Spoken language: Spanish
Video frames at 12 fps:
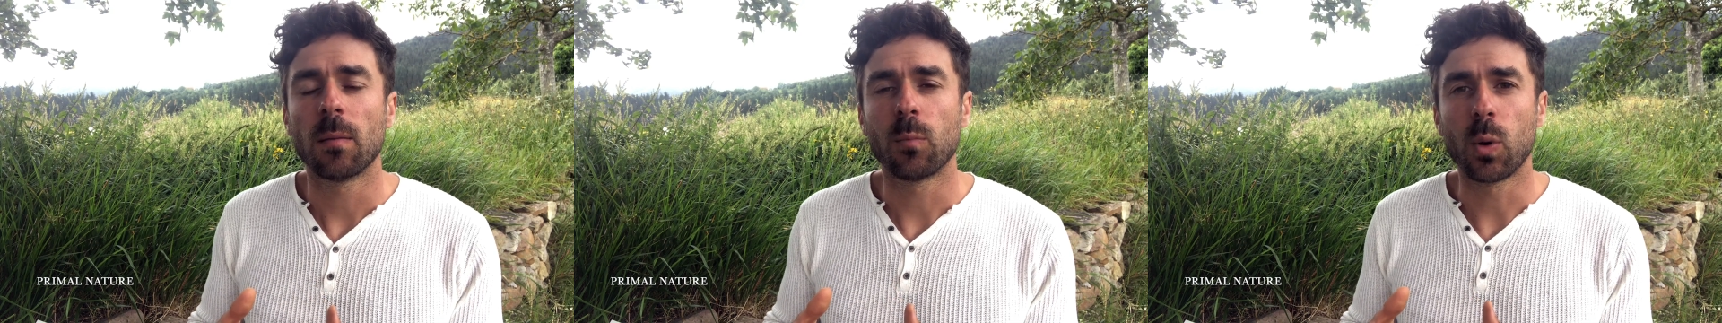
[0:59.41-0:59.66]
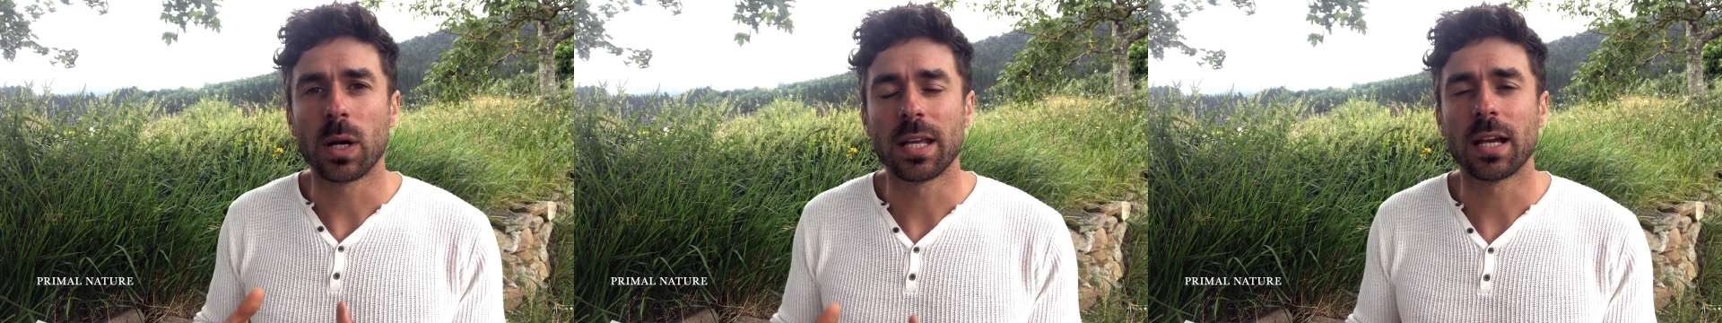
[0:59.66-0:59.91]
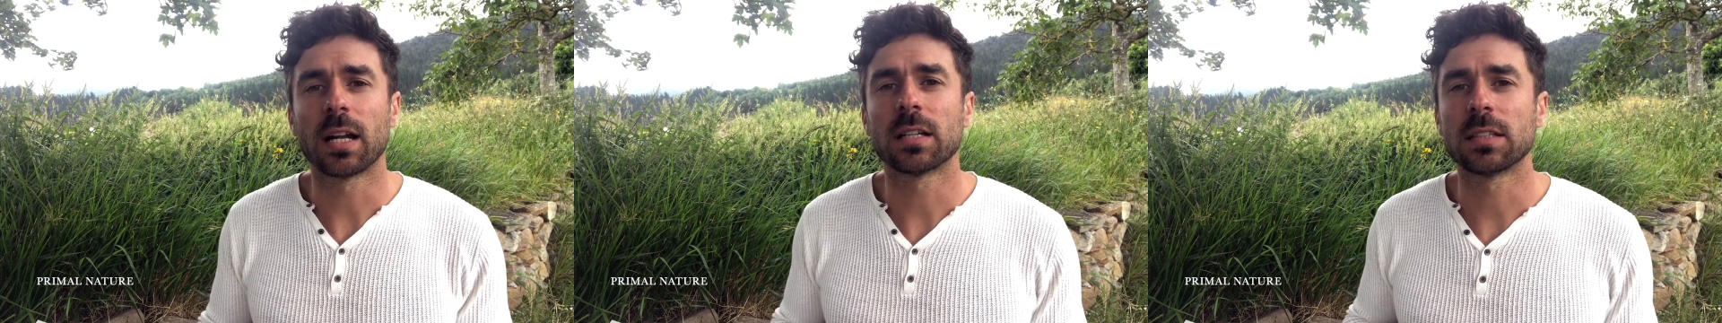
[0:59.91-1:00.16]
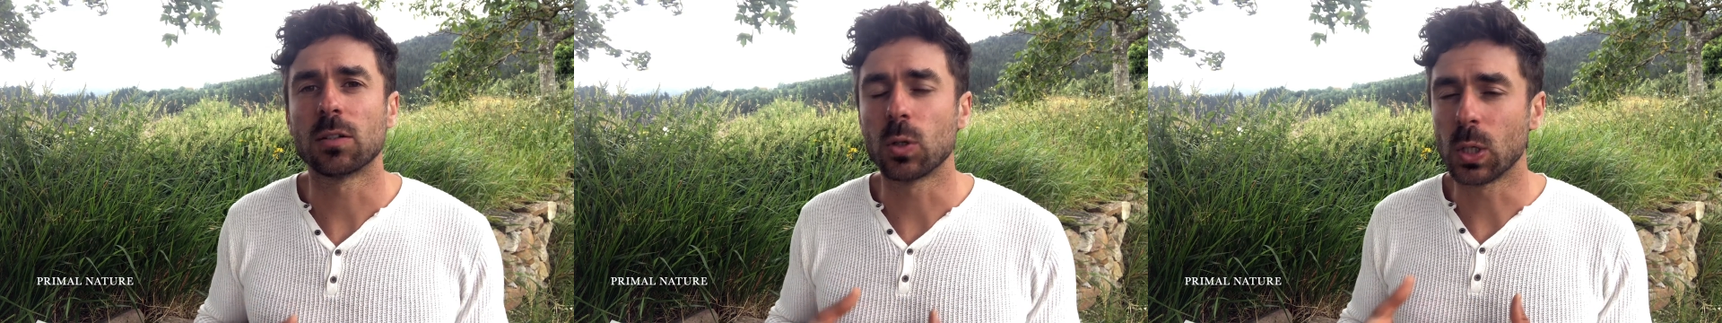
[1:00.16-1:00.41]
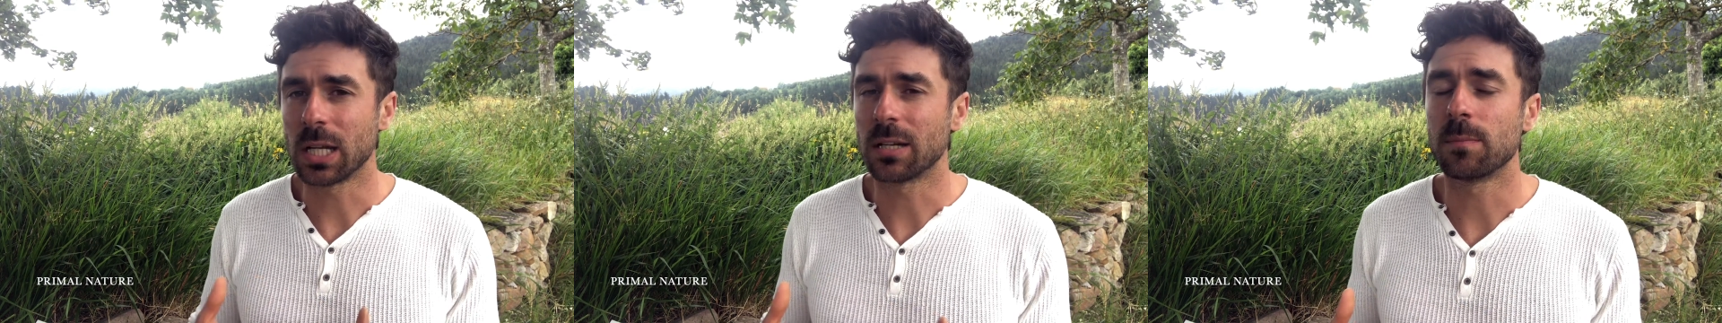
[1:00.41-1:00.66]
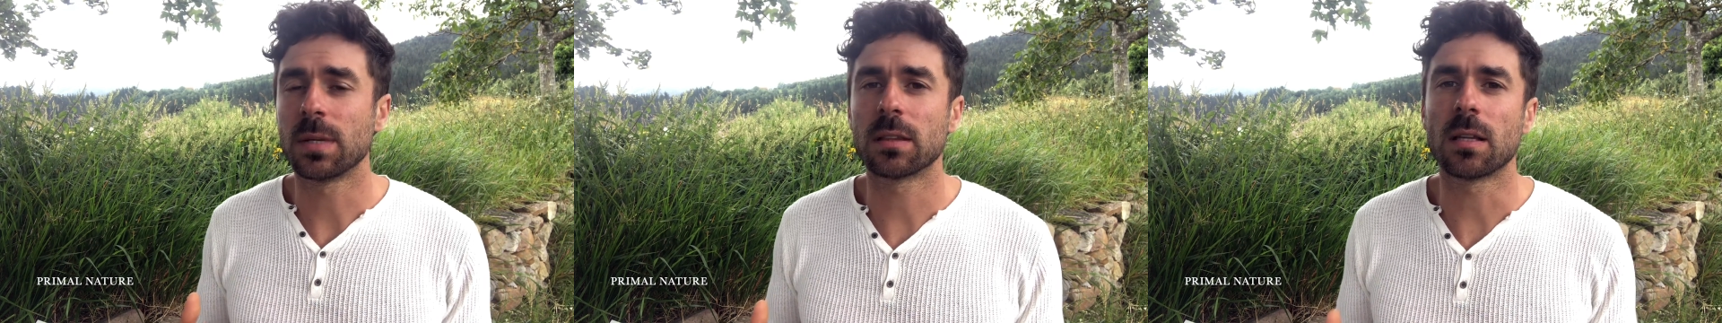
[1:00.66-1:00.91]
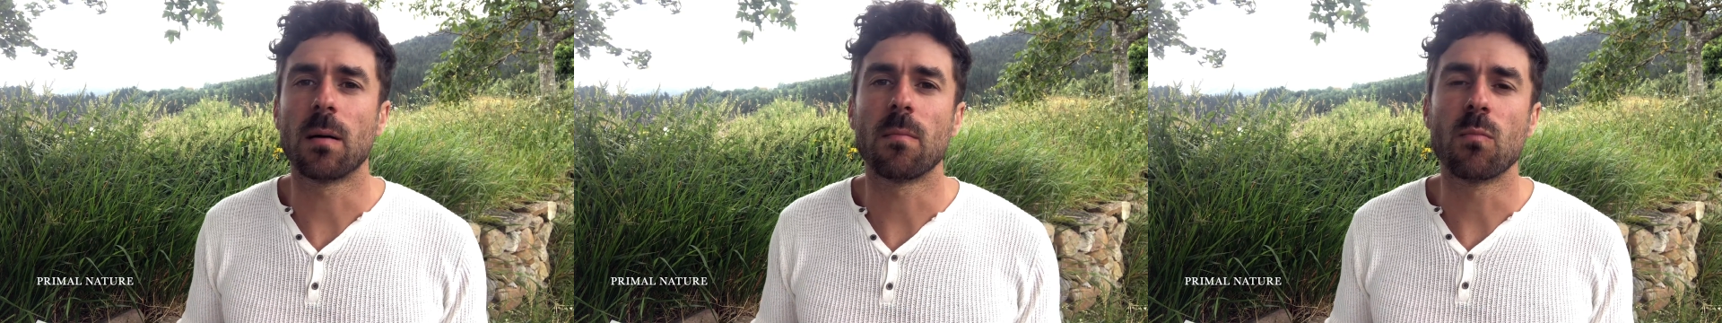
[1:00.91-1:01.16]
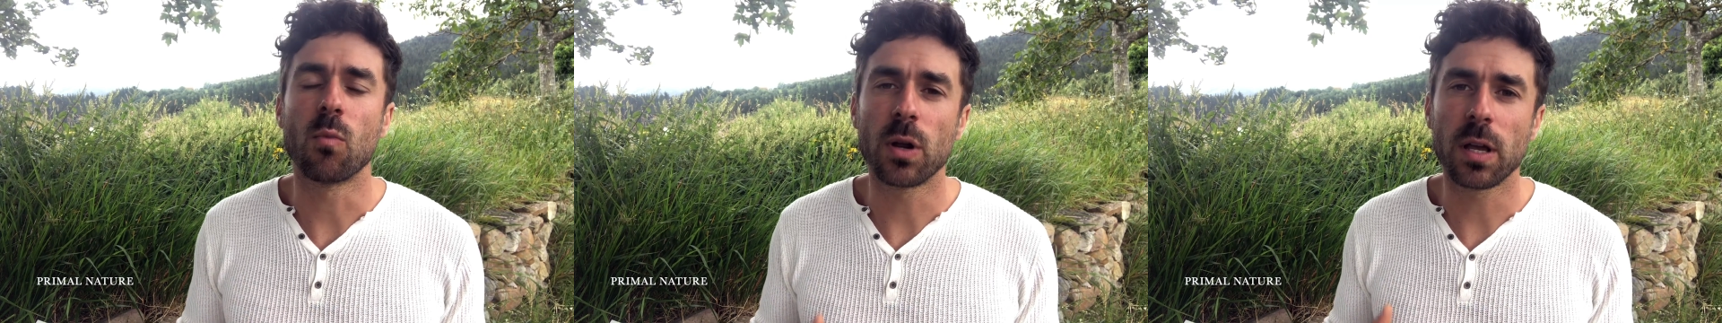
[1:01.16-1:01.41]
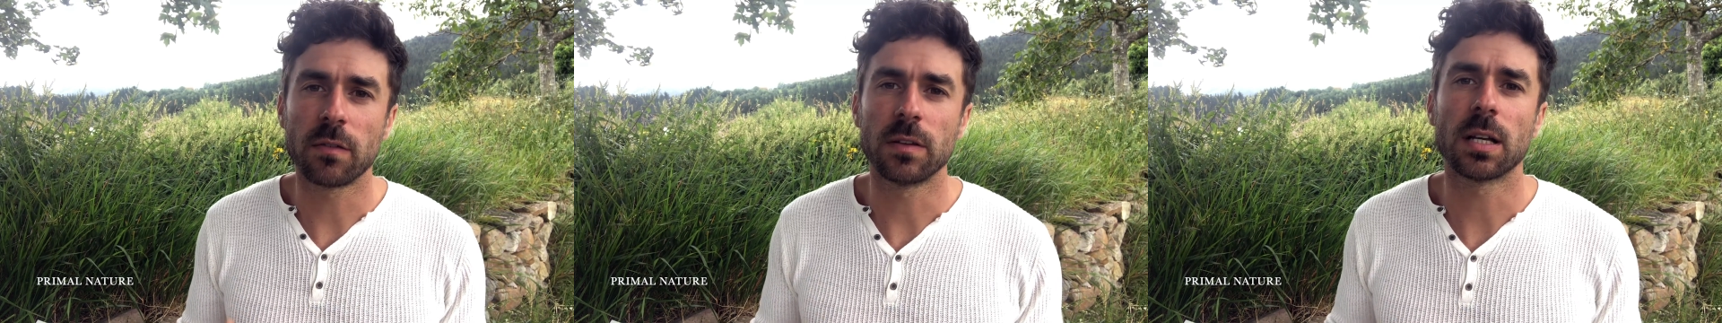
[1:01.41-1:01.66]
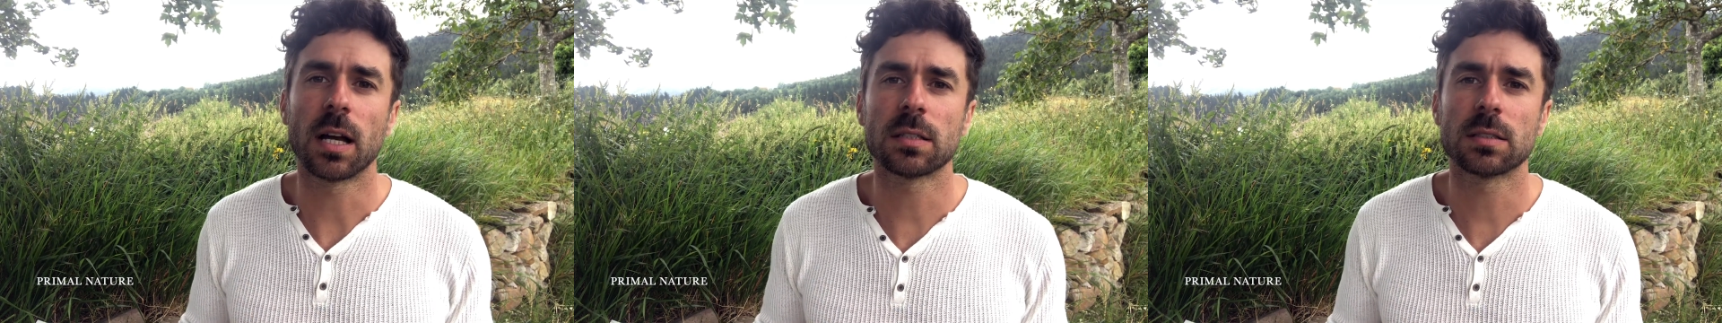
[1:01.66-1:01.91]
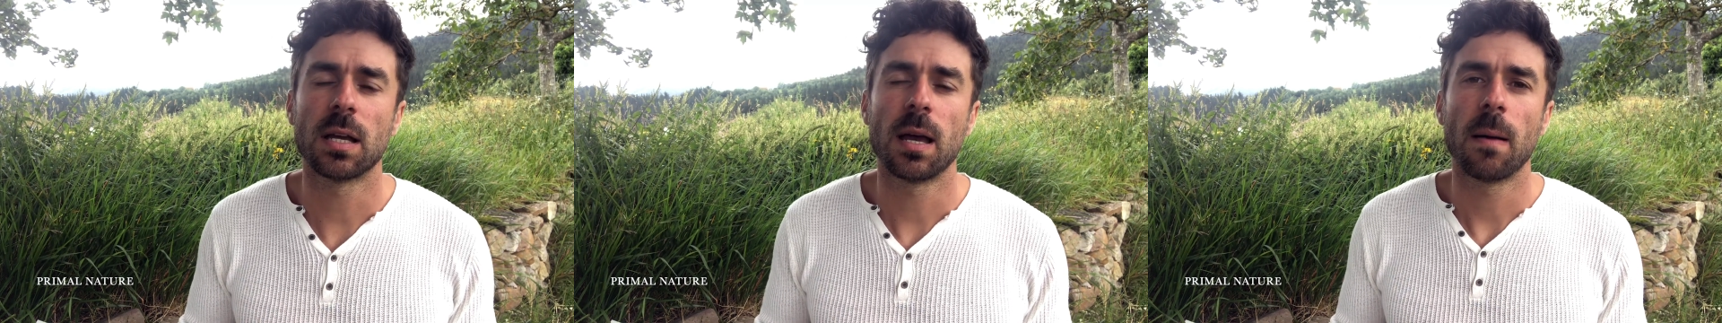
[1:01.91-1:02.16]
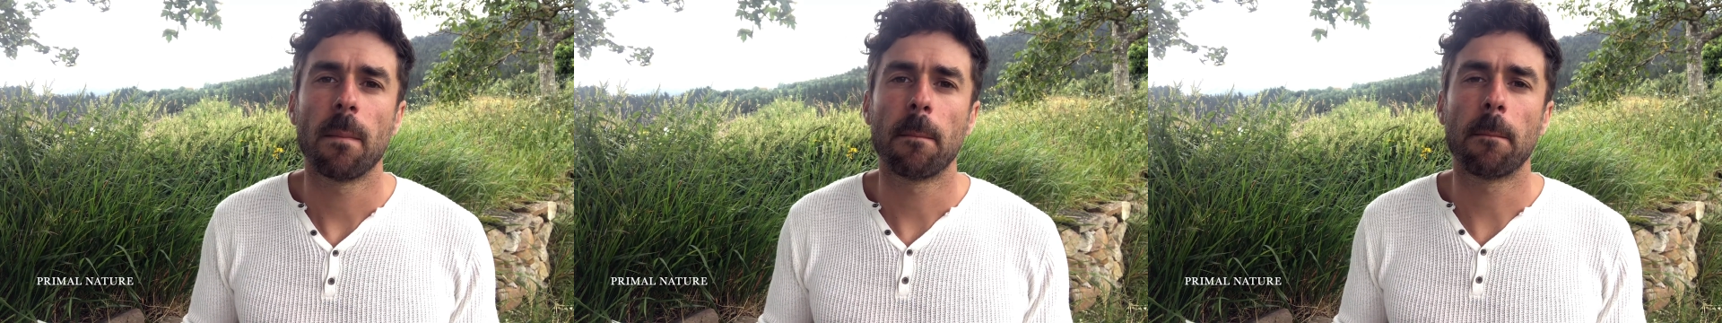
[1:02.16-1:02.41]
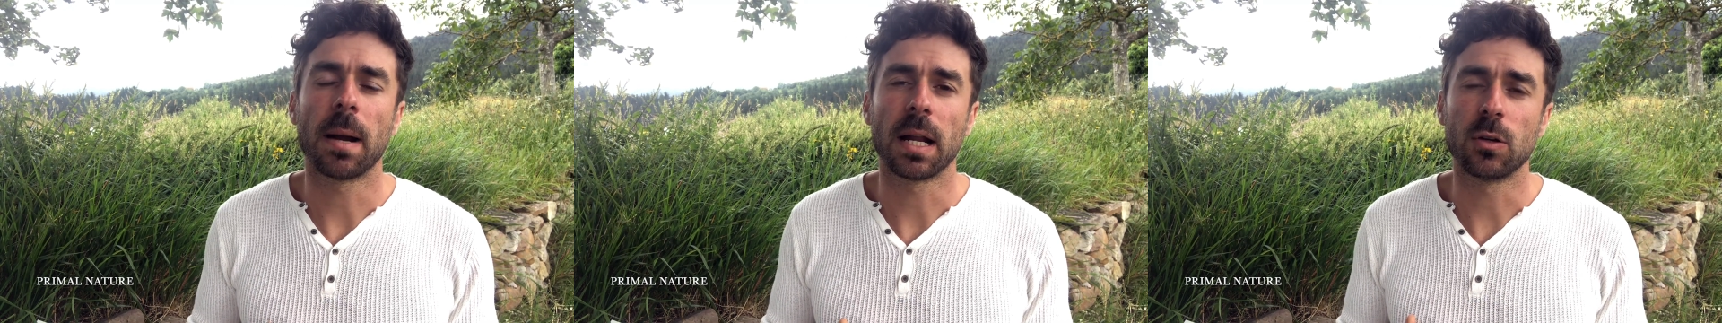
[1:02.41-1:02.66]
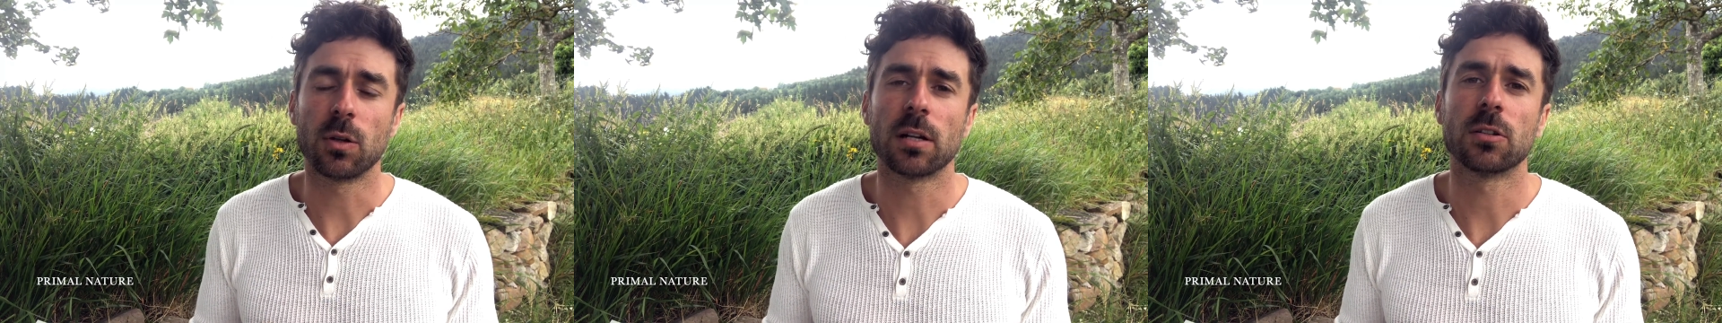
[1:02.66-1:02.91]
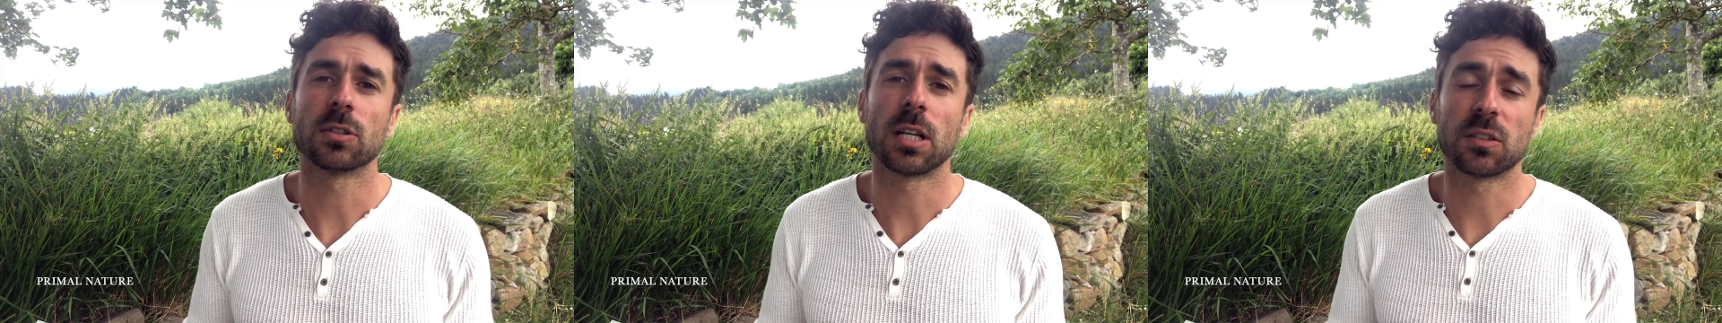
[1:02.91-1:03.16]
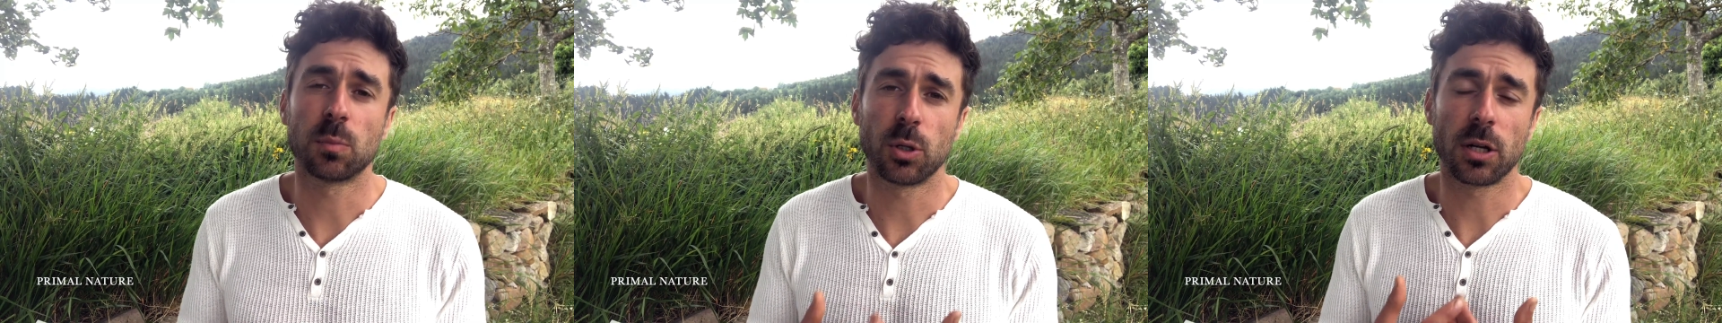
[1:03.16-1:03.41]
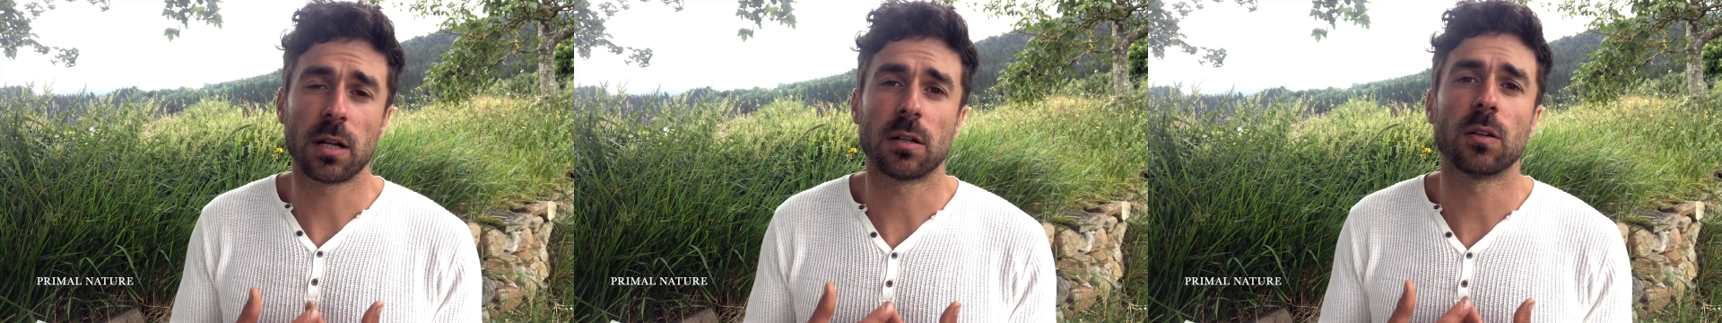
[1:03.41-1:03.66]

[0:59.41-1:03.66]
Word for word: puede llegar a ser una herramienta muy eficaz para ayudarnos a explorar